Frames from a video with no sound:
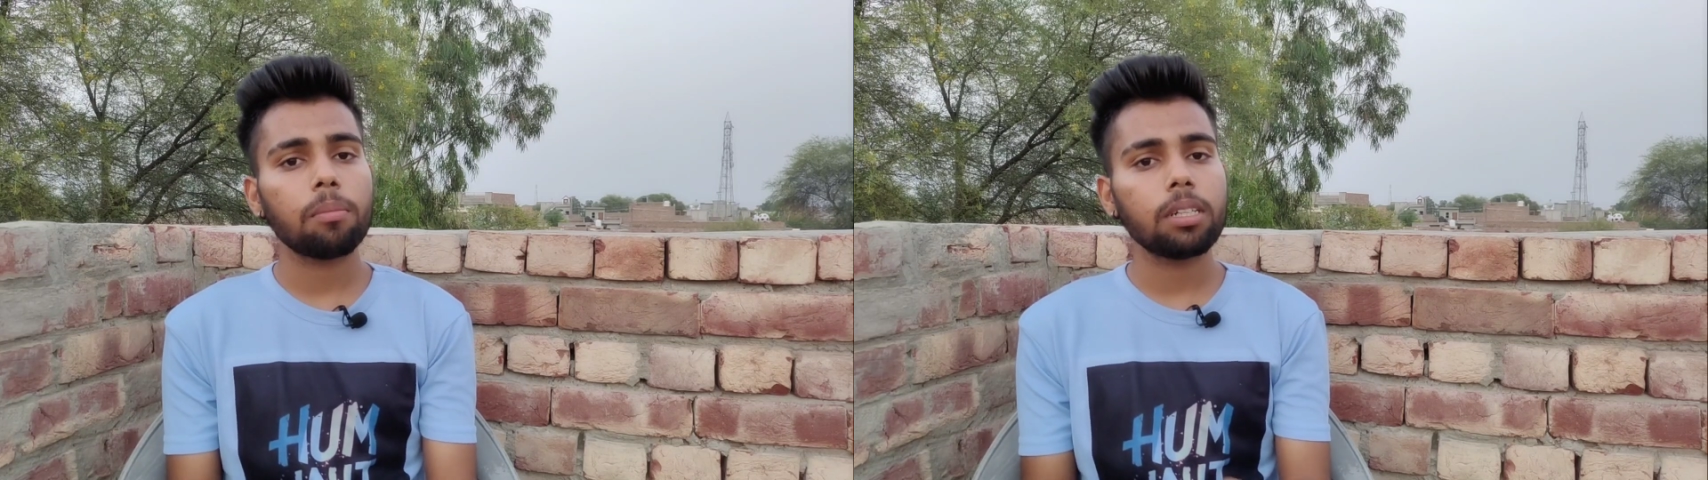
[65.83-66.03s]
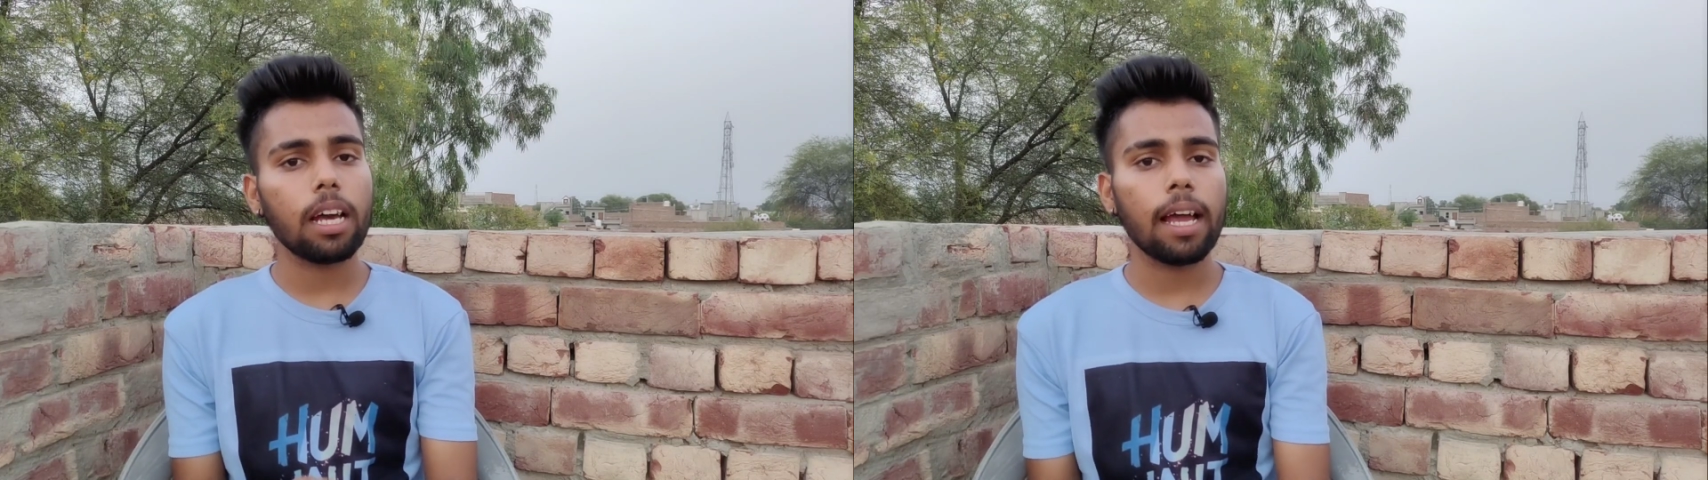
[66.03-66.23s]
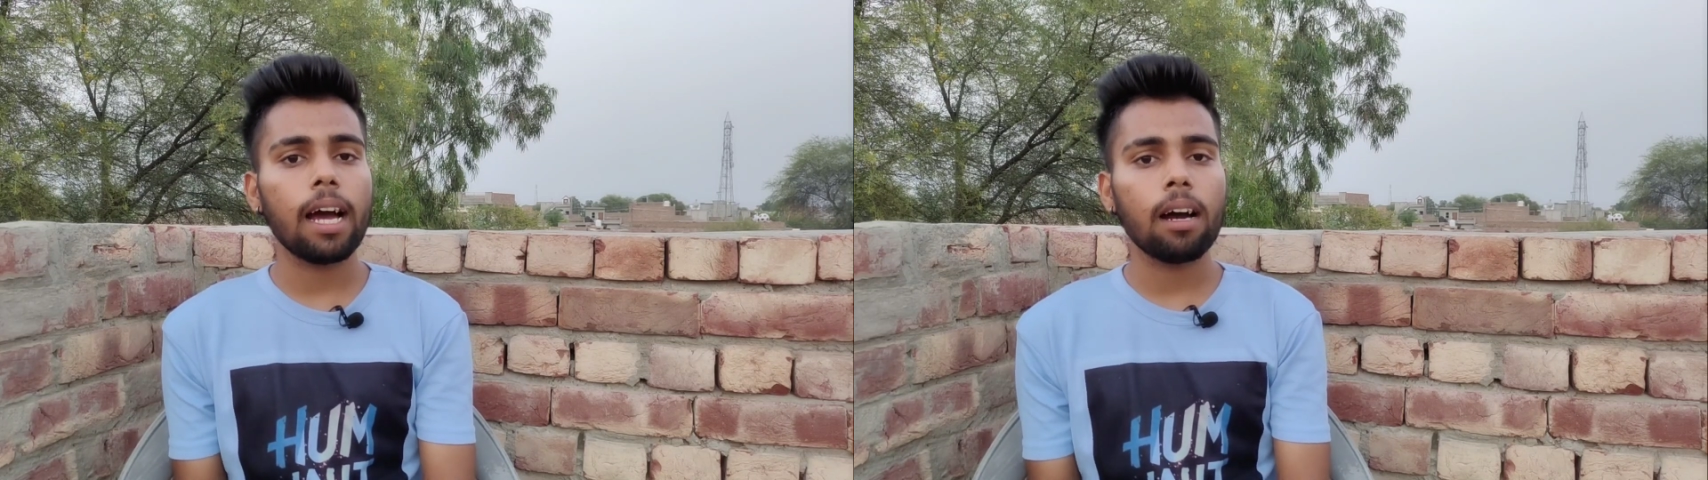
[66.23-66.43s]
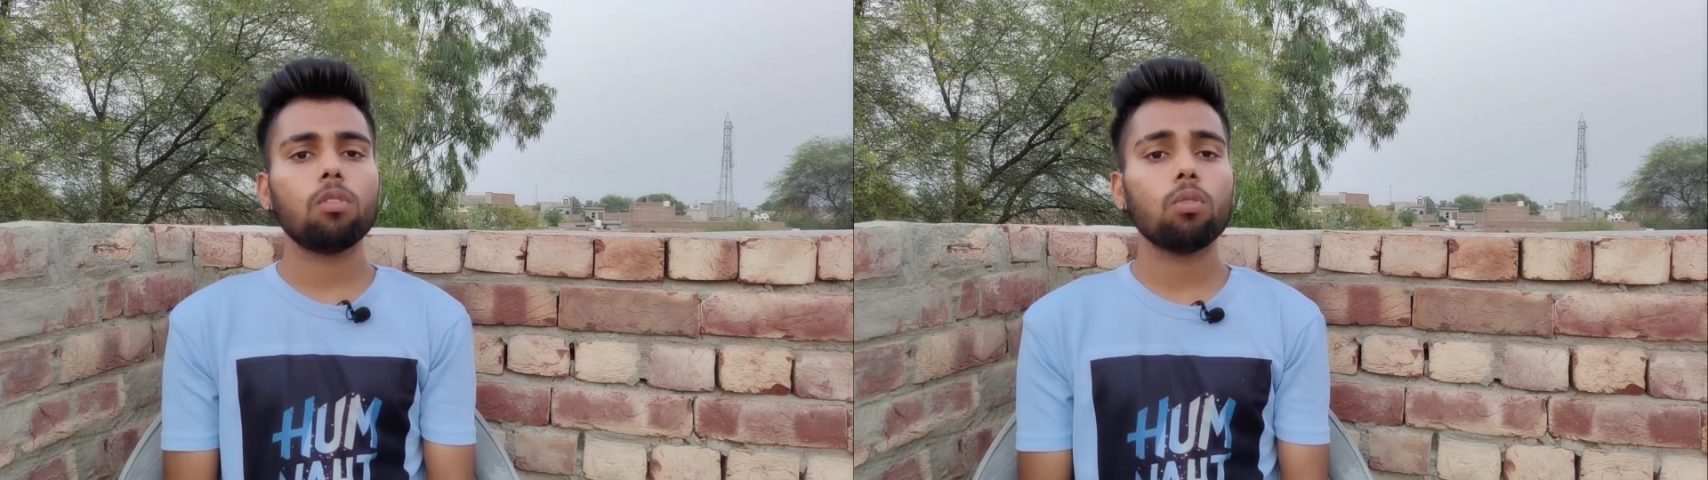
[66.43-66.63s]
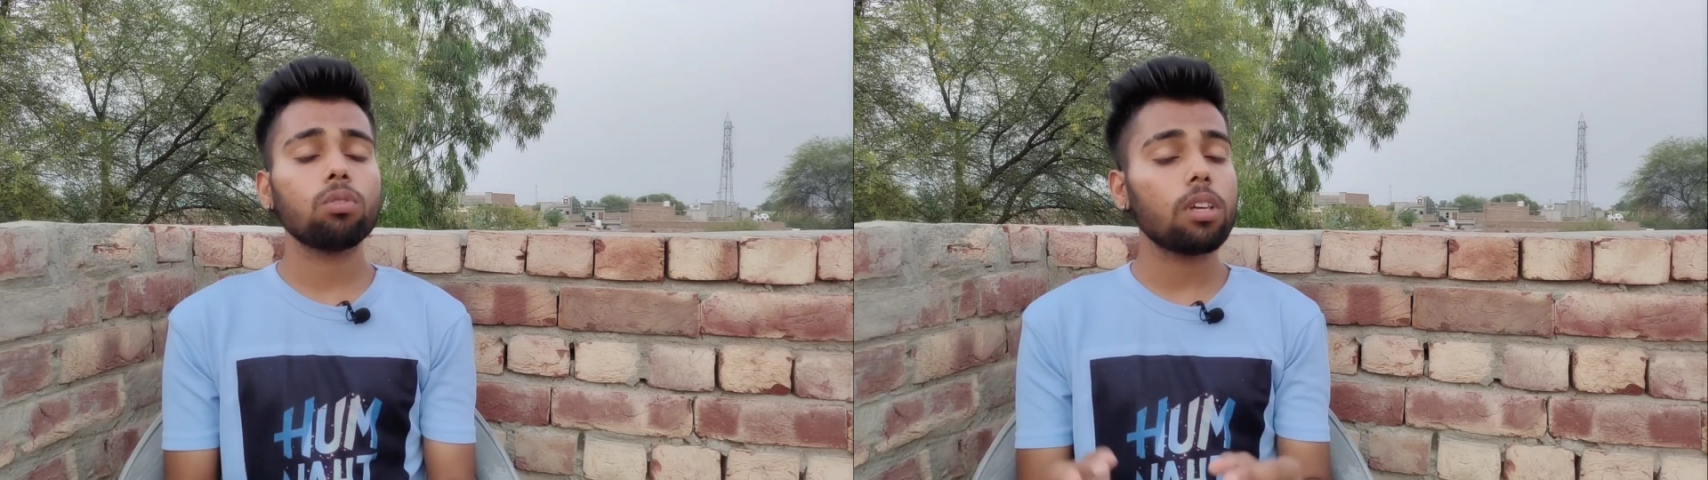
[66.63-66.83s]
अपडेट आया
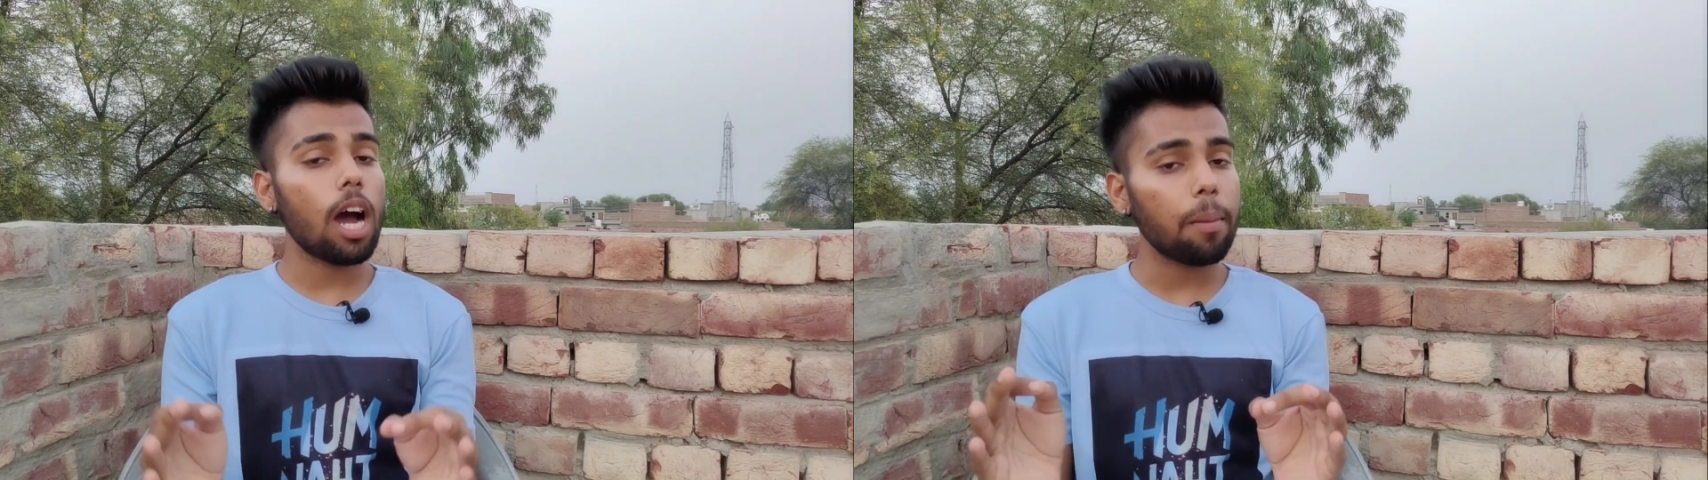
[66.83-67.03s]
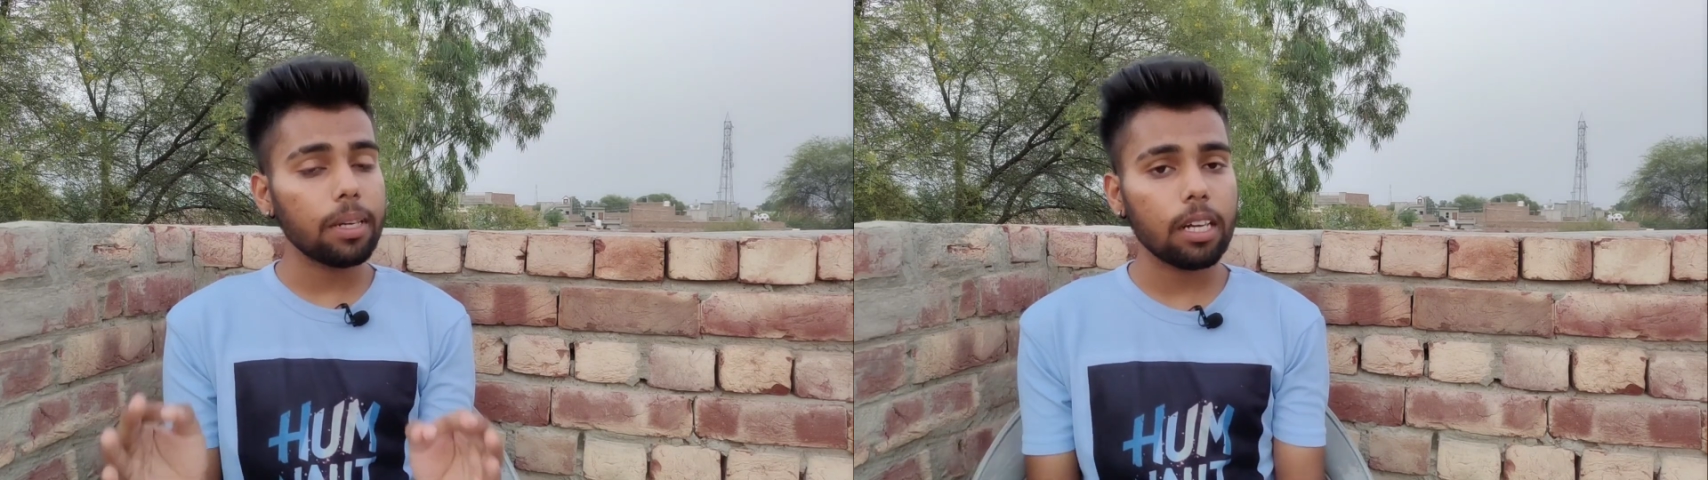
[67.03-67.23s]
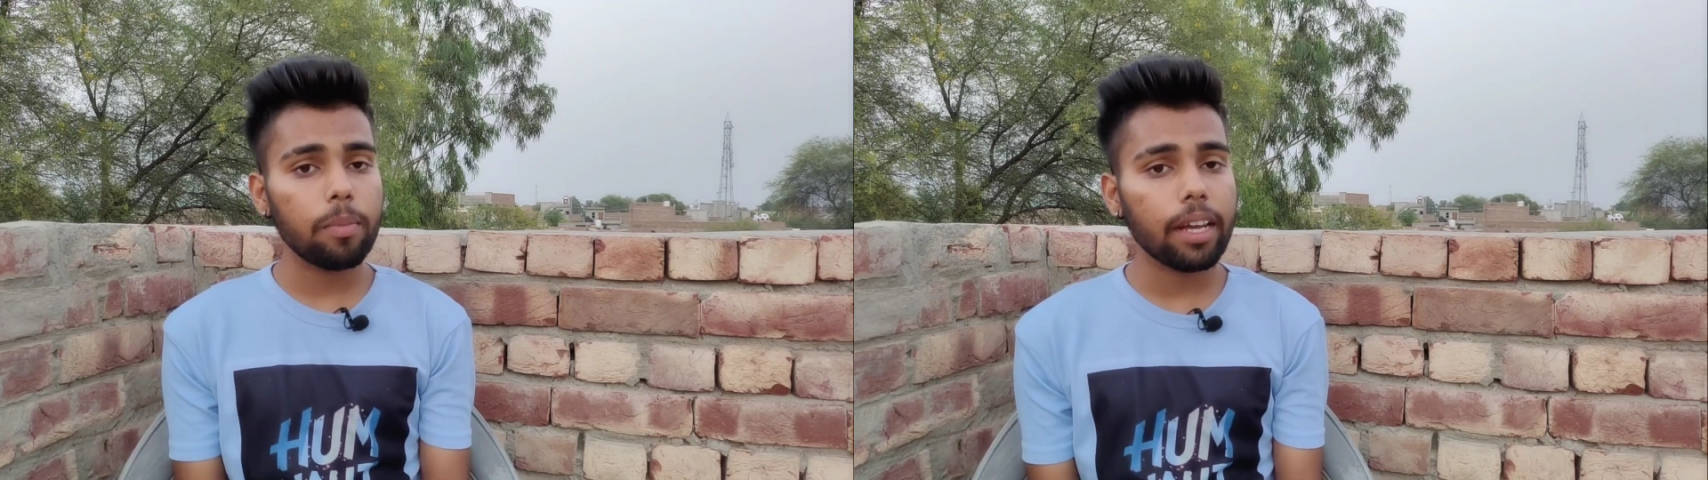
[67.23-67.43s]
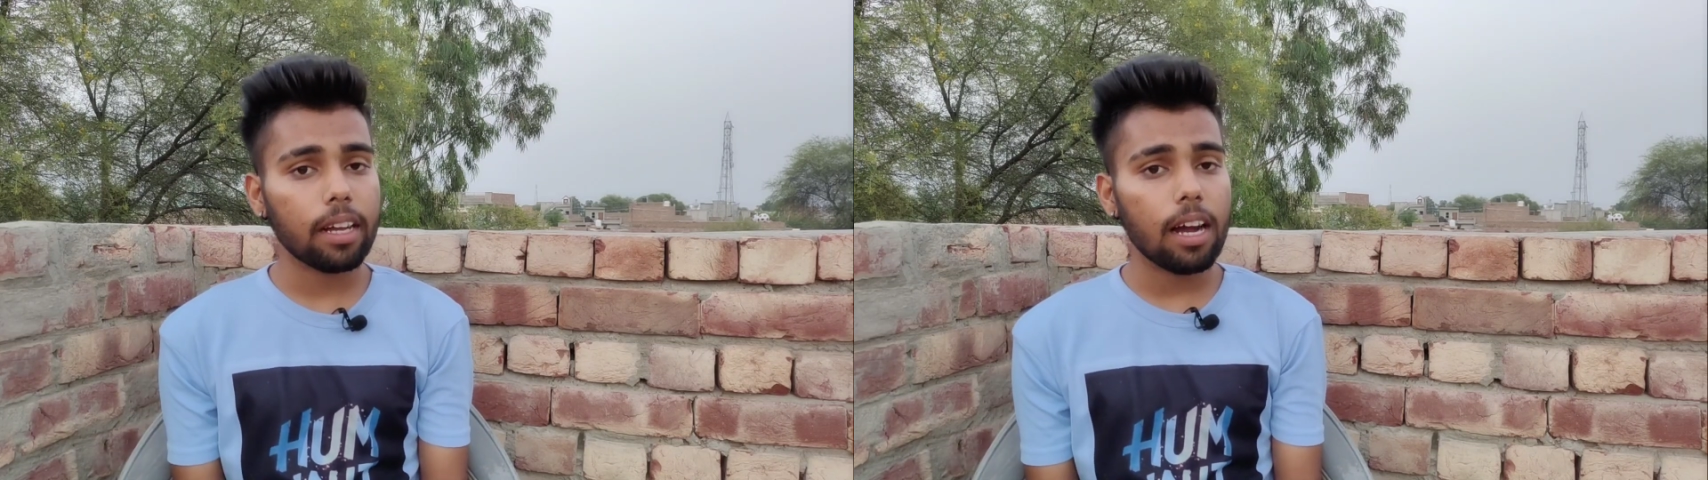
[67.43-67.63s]
और उस अपडेट में